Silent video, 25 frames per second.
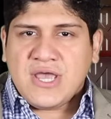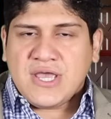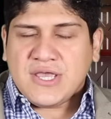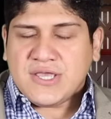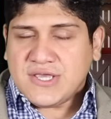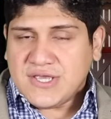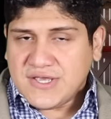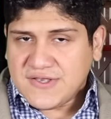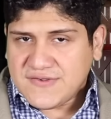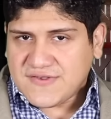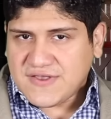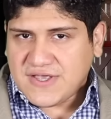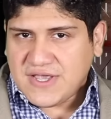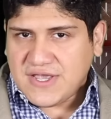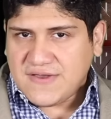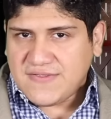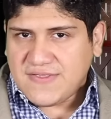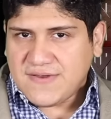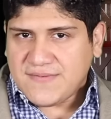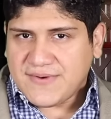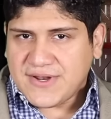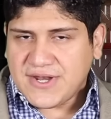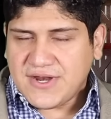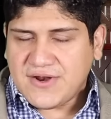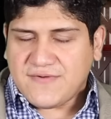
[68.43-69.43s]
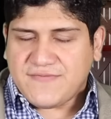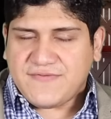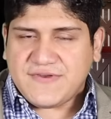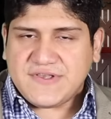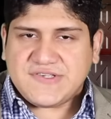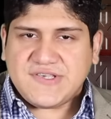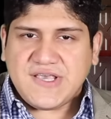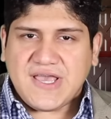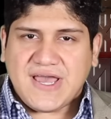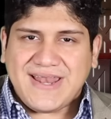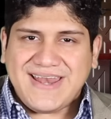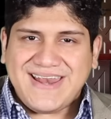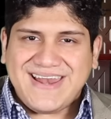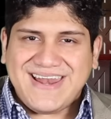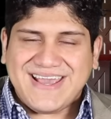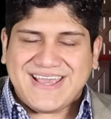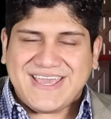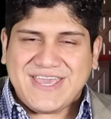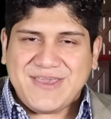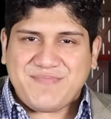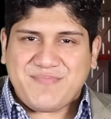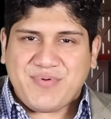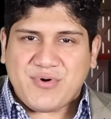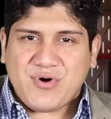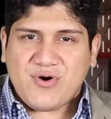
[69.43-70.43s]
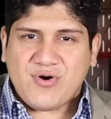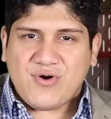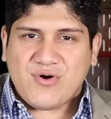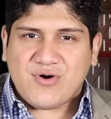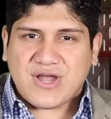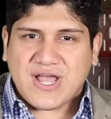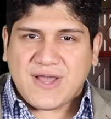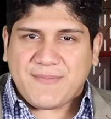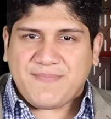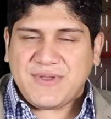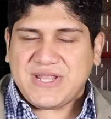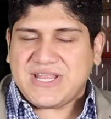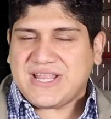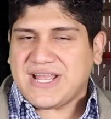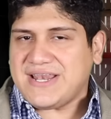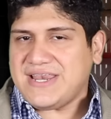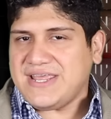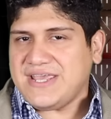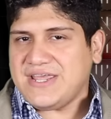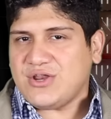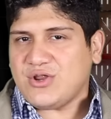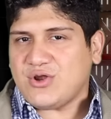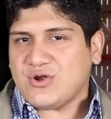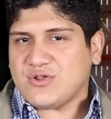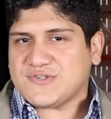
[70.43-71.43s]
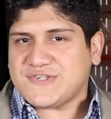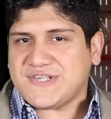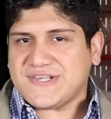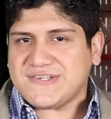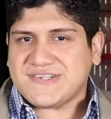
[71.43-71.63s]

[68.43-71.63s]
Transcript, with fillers: Y es que de manera oficial el equipo capitalino, los